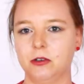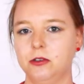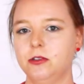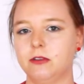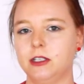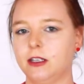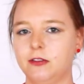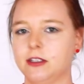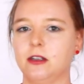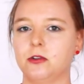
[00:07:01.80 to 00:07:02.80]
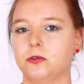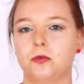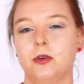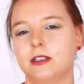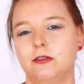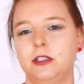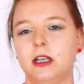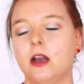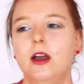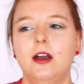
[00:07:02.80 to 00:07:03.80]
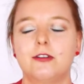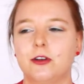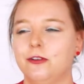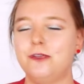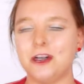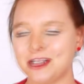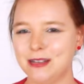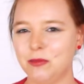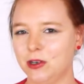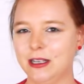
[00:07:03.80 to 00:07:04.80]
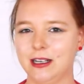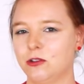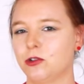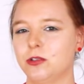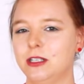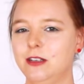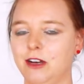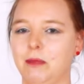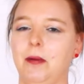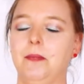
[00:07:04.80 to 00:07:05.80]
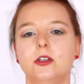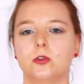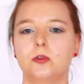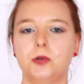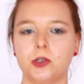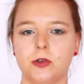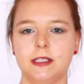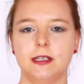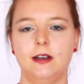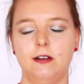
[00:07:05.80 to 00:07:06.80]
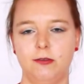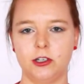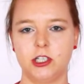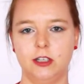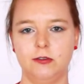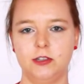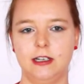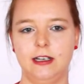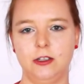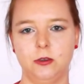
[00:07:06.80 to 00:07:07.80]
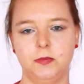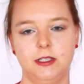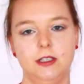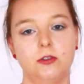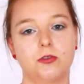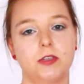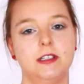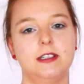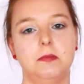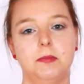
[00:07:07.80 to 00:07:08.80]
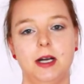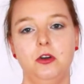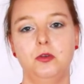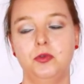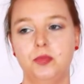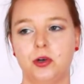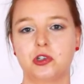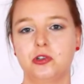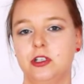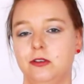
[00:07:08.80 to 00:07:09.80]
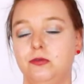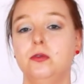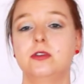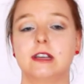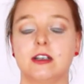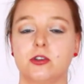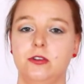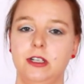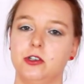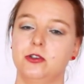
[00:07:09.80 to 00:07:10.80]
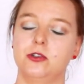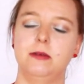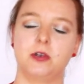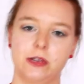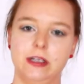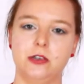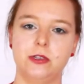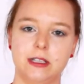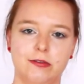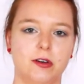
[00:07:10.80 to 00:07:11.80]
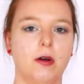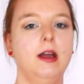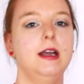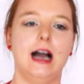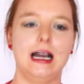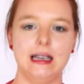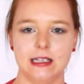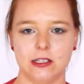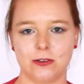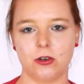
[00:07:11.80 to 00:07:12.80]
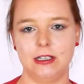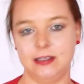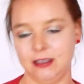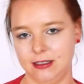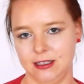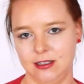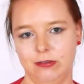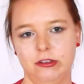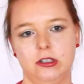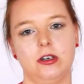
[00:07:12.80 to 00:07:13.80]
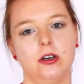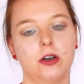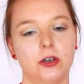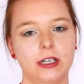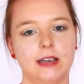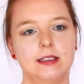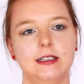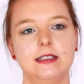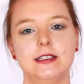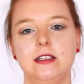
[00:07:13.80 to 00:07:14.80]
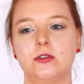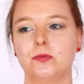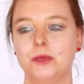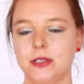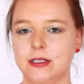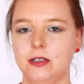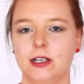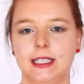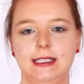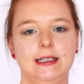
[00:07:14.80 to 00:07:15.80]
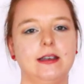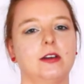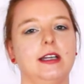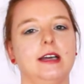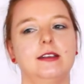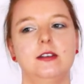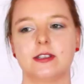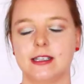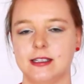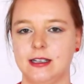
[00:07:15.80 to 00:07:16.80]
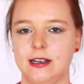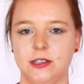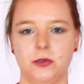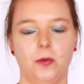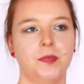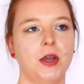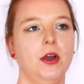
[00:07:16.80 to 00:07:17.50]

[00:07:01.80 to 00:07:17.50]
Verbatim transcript: connu, ça veut dire qu'il fait ça dans son coin, ça veut dire forcément il y a quelque chose qui ne va pas. Donc pour choisir l'éleveur chez qui vous allez adopter, ne choisissez pas le plus proche de chez vous, ça je l'ai mentionné juste avant. Allez sur les sites des éleveurs, regardez s'ils ont posté leur éthique, regardez leurs installations,